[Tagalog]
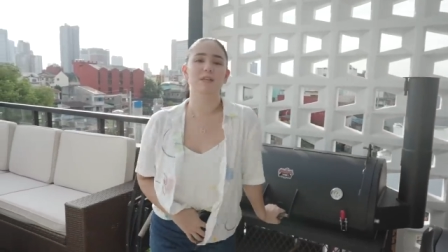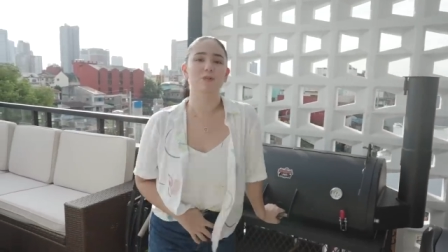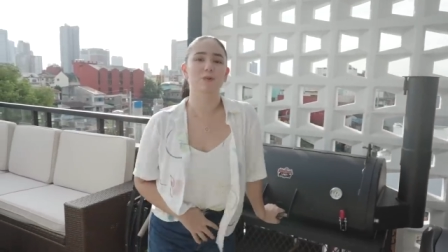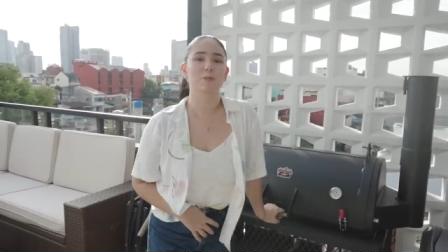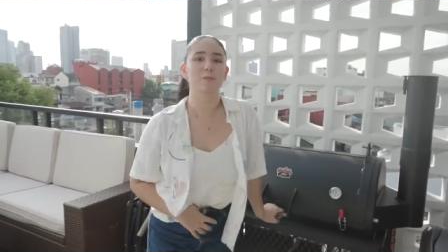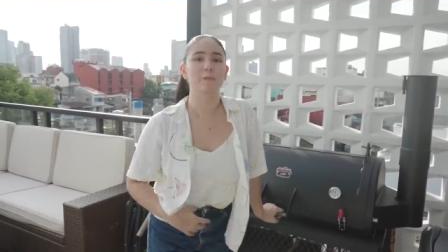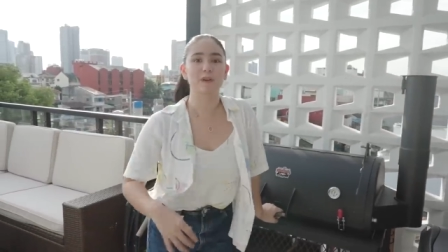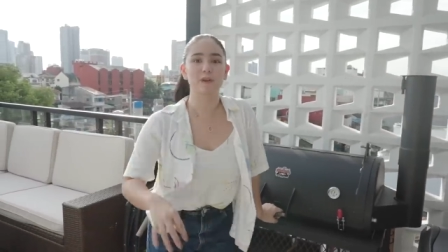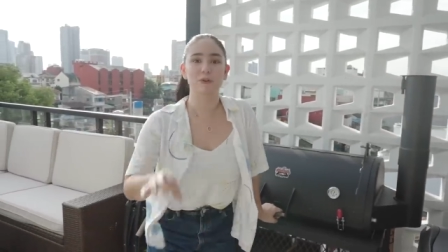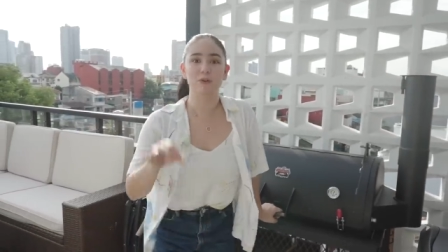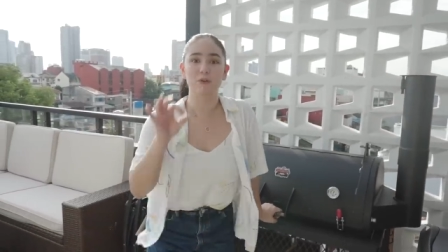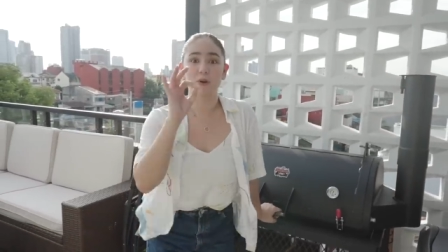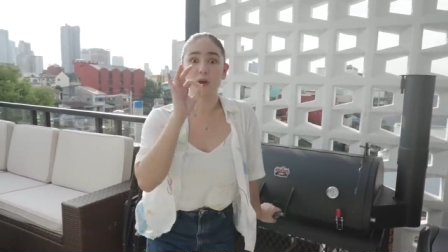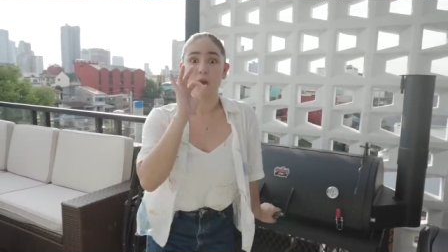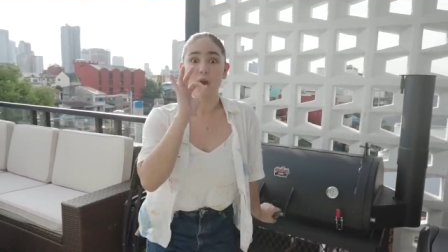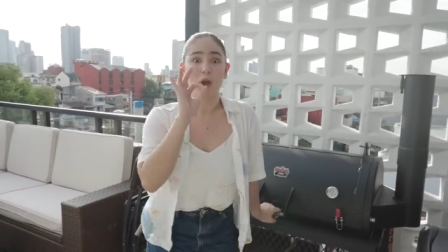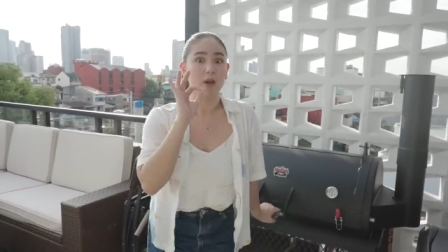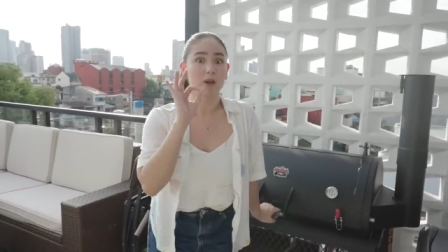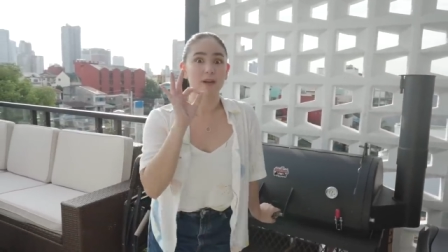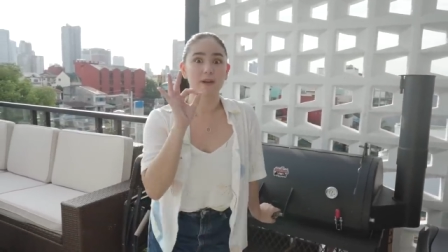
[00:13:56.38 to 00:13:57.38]
to, pero
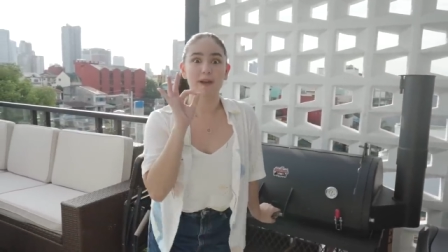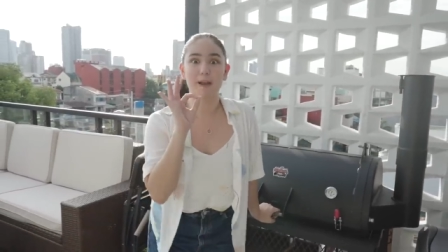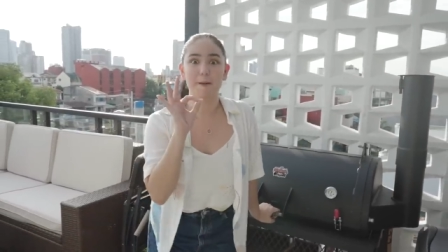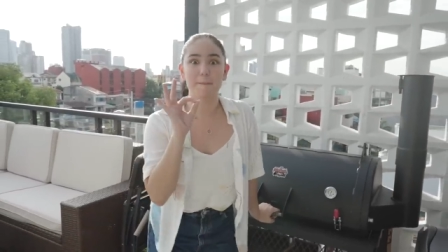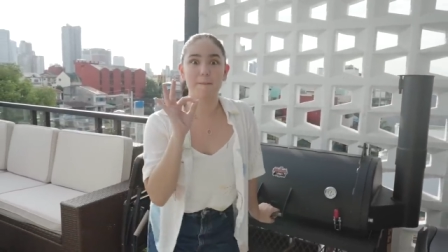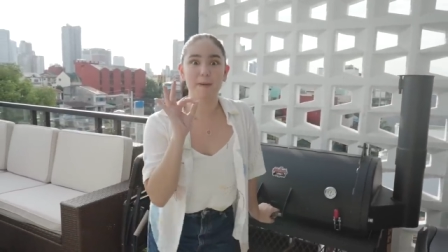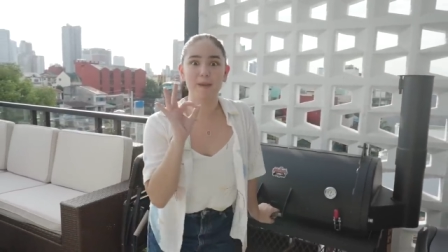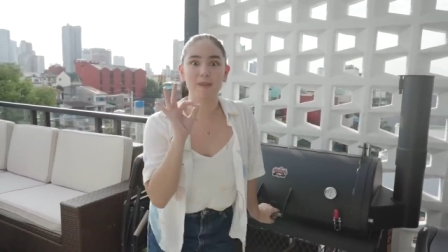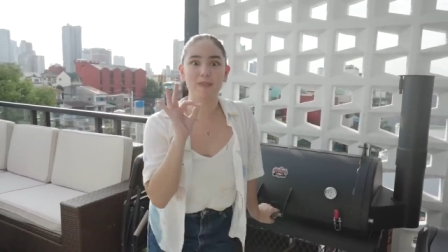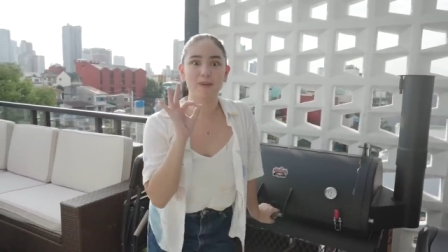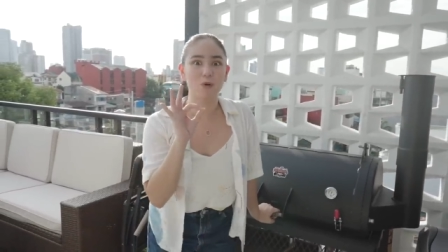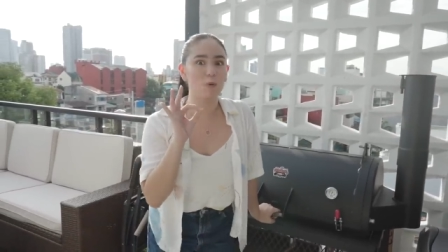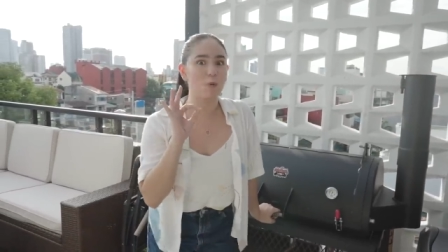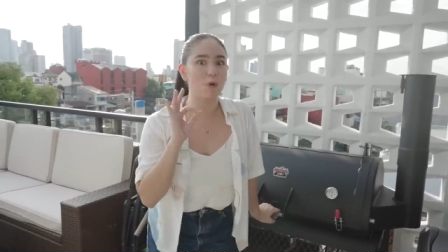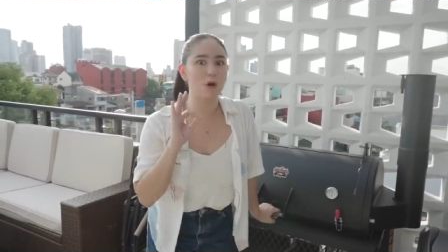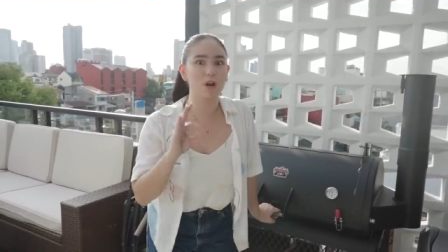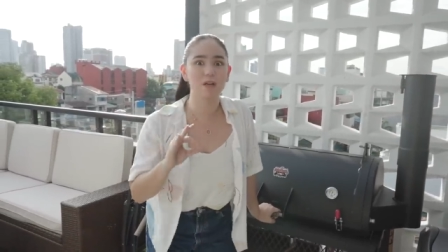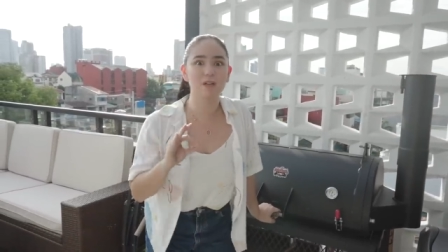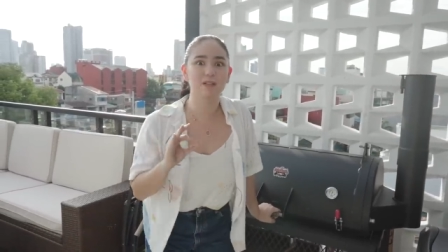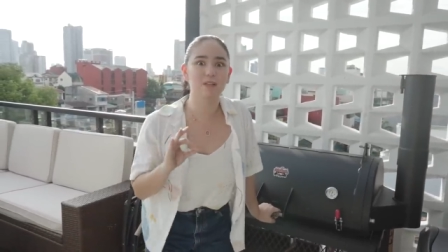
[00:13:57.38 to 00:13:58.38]
grabe the
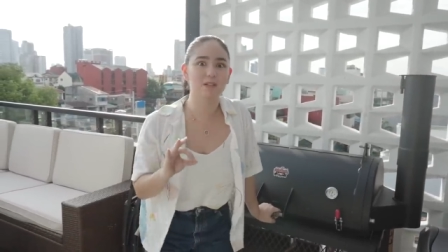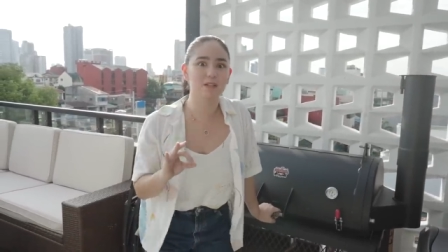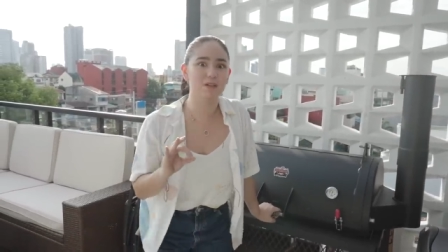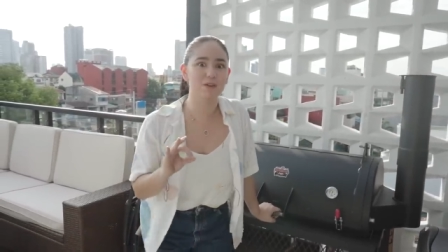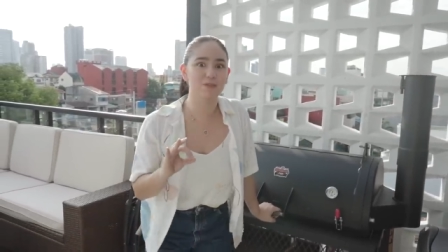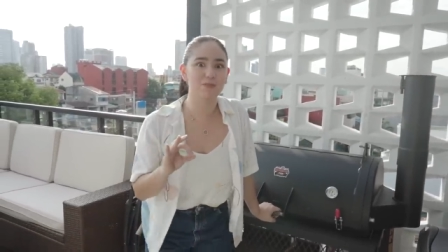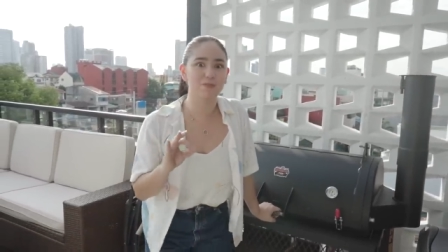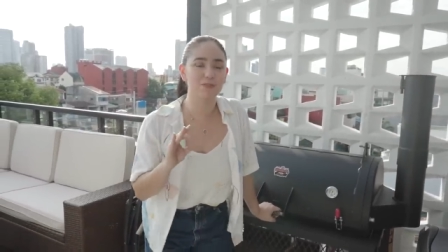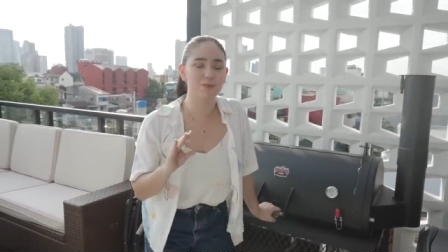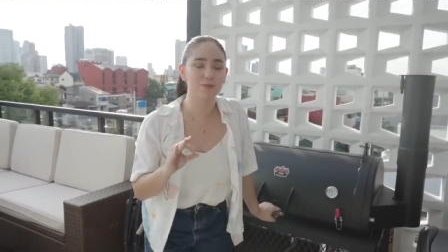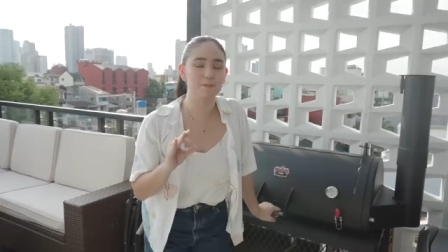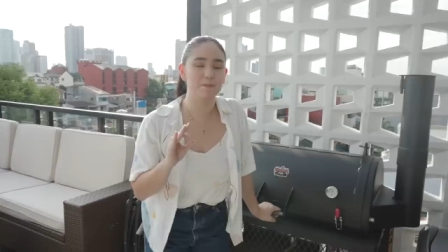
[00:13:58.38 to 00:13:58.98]
quality of the